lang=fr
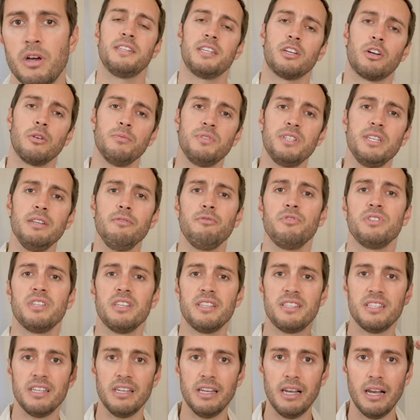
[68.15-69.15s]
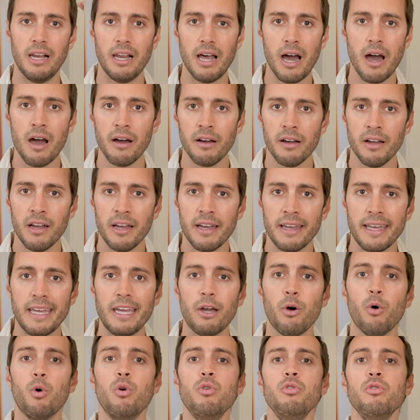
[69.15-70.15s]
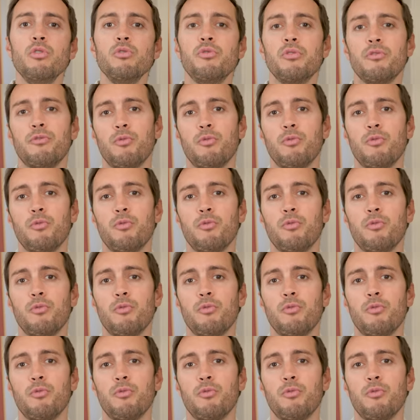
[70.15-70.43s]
C'est comme si vous étiez là et au lieu de